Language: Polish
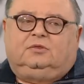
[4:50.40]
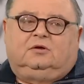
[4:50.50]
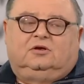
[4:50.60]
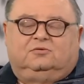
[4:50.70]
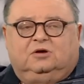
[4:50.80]

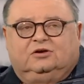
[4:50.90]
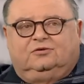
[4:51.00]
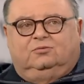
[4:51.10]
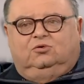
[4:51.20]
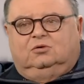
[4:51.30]
To jest
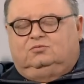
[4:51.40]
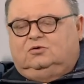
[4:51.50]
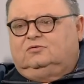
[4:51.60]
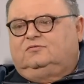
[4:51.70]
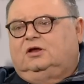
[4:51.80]
bardzo miłe
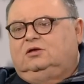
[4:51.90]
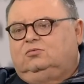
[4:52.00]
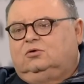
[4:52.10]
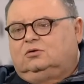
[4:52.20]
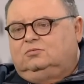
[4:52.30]
porównanie,
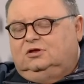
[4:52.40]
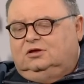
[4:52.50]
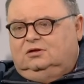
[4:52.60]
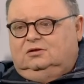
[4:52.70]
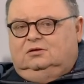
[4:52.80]
bo on mnie
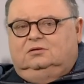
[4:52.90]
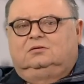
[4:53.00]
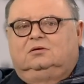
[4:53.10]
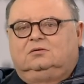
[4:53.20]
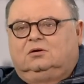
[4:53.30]
e,
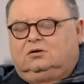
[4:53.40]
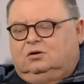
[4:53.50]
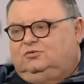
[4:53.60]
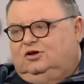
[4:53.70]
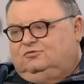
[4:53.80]

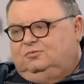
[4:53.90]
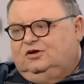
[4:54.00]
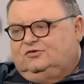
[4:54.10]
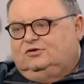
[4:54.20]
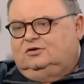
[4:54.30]
ogromnie
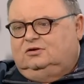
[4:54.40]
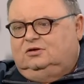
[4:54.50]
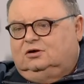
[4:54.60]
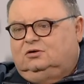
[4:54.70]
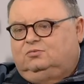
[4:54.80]
śmieszy,
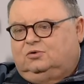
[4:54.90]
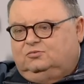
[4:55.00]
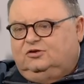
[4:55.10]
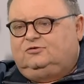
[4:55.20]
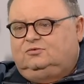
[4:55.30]
jego
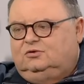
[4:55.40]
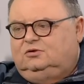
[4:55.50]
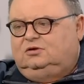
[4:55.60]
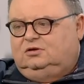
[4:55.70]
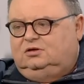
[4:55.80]
pomysły
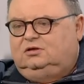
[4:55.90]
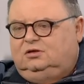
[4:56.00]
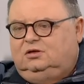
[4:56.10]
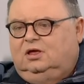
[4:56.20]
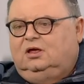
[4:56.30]
i,
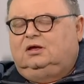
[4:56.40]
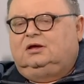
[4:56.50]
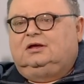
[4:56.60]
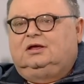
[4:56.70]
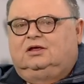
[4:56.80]
i
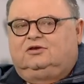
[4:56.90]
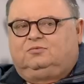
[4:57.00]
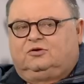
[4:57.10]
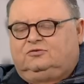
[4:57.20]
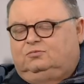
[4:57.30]
e,
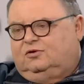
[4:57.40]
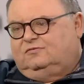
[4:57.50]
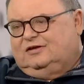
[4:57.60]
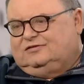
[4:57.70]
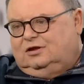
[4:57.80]
sposób
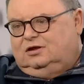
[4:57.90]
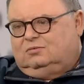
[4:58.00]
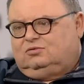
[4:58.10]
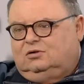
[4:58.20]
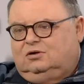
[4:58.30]

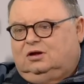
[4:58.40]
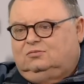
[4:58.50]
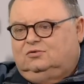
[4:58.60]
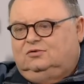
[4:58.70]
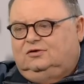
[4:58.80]
prowadzenia
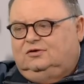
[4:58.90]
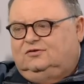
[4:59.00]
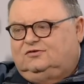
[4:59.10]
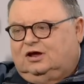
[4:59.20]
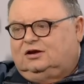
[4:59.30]
programu i,
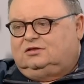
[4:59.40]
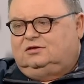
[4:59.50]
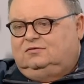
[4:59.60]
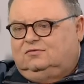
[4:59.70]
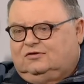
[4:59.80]
i
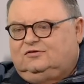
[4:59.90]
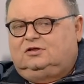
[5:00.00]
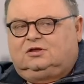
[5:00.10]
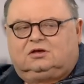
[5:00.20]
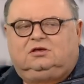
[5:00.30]
żarty i
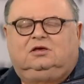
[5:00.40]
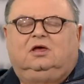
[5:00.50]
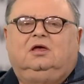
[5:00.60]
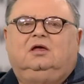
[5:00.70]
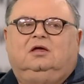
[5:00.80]
właśnie taki
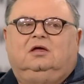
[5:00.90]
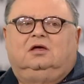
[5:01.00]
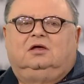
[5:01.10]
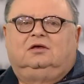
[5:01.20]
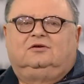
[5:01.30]

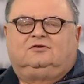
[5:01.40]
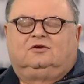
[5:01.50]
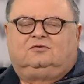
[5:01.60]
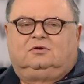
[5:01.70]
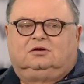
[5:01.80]
e,
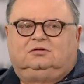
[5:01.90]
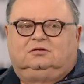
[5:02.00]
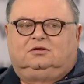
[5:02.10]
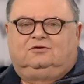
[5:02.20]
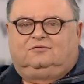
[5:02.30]
stosunek
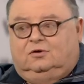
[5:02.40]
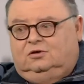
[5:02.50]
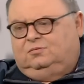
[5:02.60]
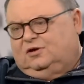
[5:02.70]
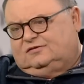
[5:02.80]
do tej
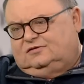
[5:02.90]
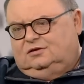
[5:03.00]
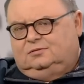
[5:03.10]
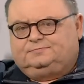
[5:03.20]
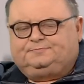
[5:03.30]
swojej pasji.